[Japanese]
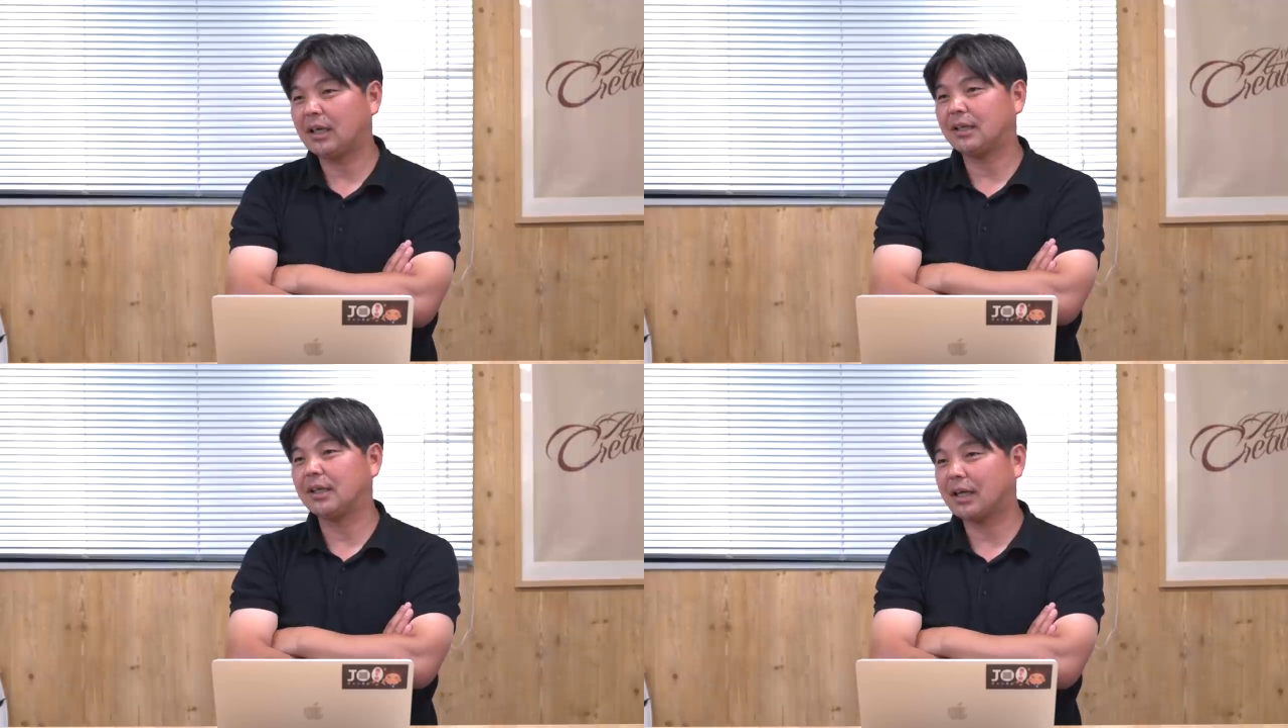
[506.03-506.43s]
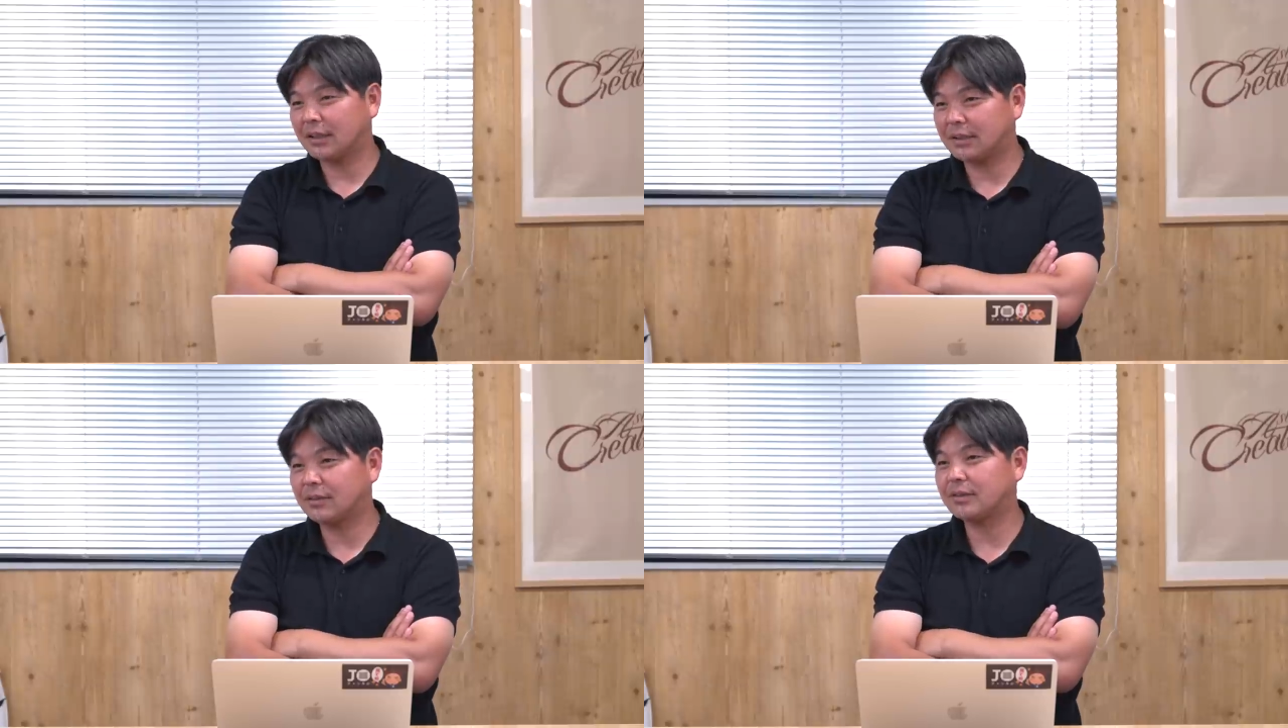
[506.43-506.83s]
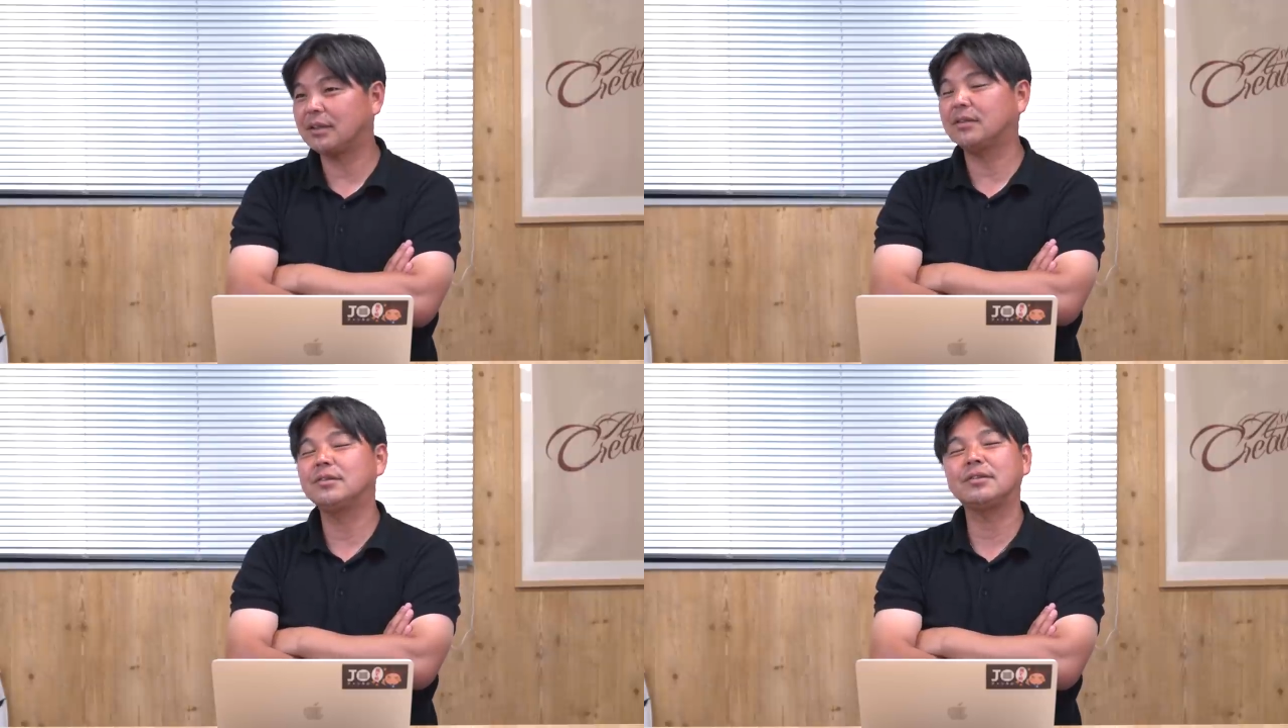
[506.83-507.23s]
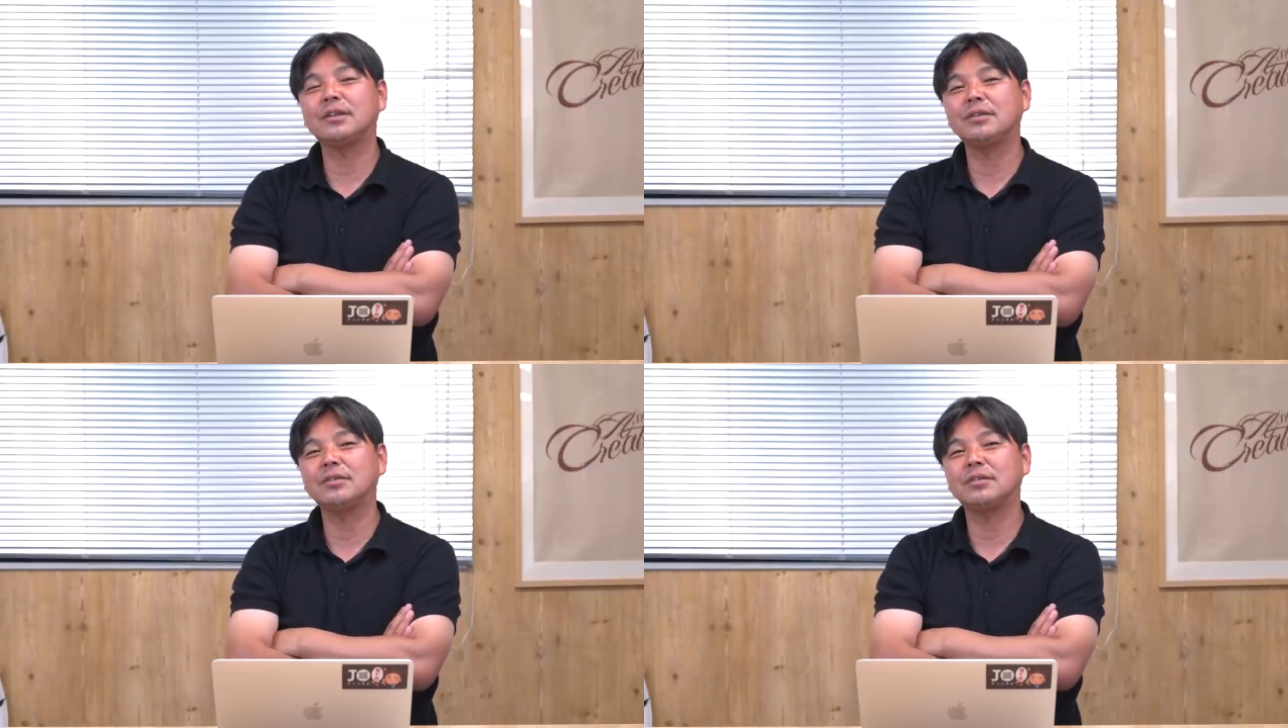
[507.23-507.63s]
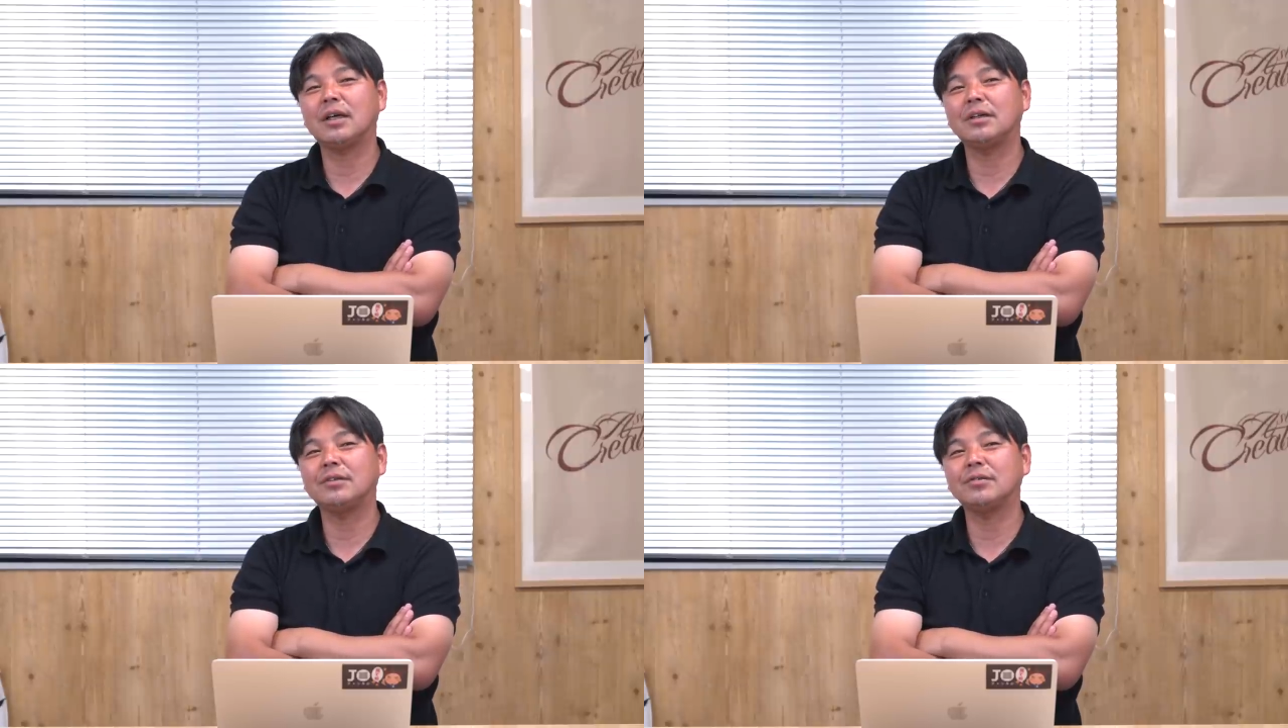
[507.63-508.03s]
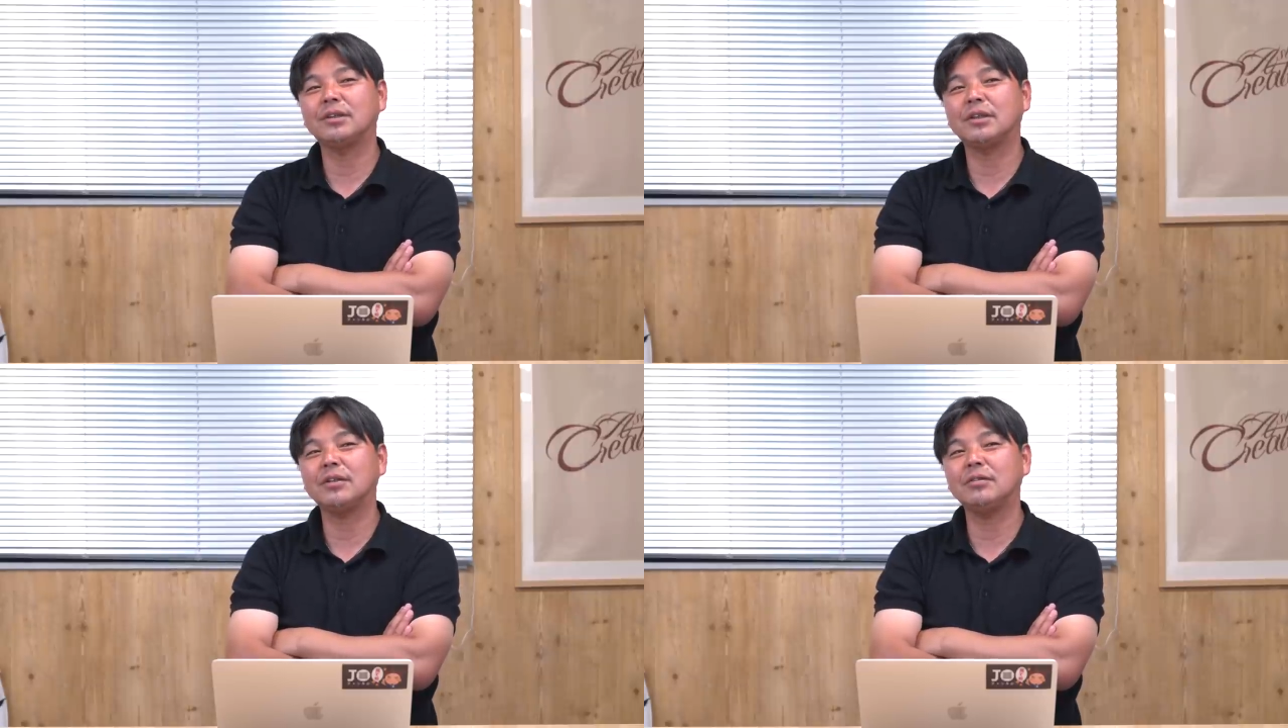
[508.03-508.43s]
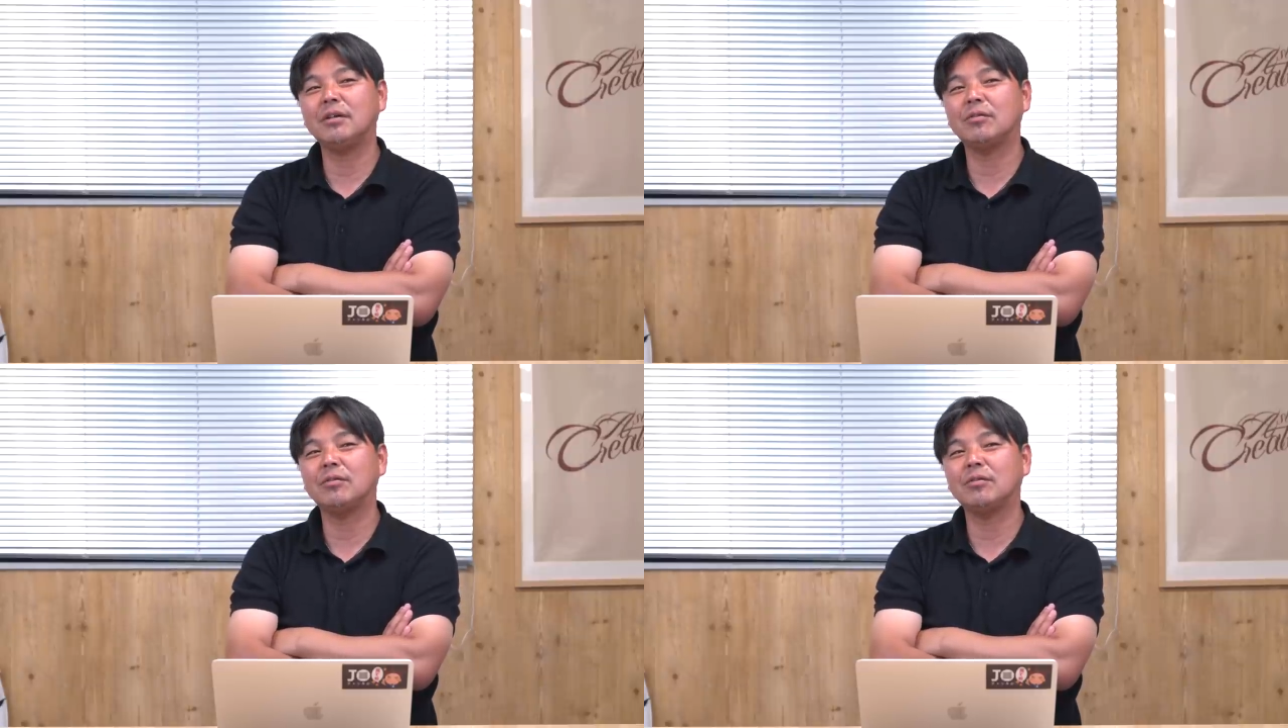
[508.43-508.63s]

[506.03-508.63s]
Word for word: あれだけ活躍している選手が日本に来たというのは